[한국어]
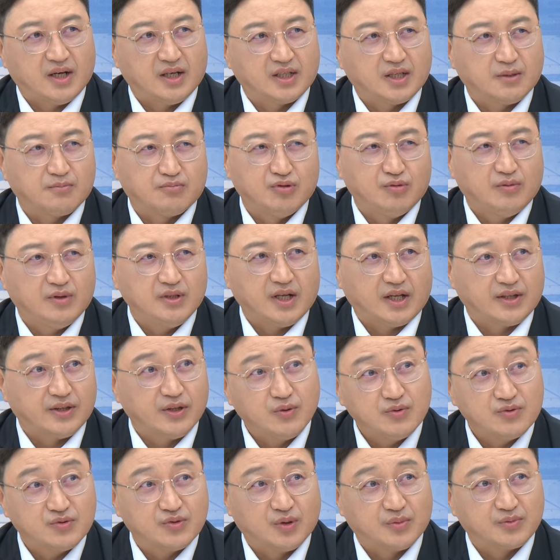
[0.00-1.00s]
이렇게 불만이 안
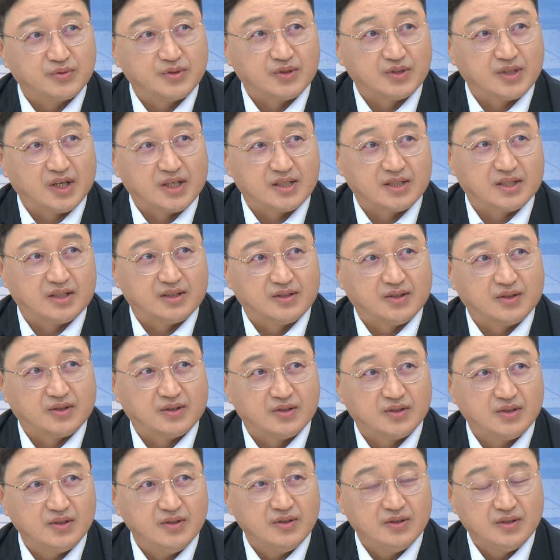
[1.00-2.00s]
나올 수가 없어요, 사실은. 네.
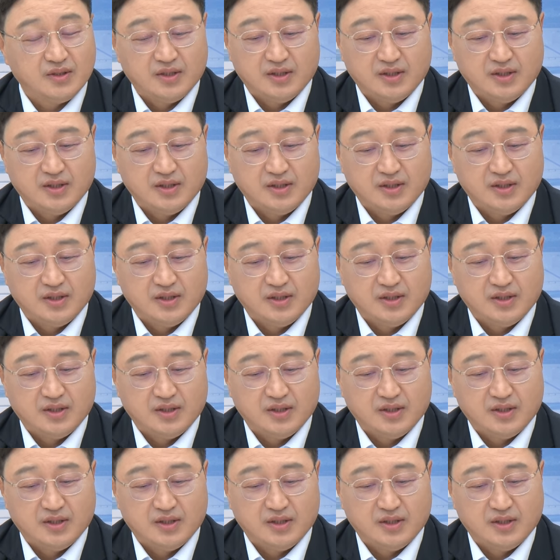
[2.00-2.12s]
그죠?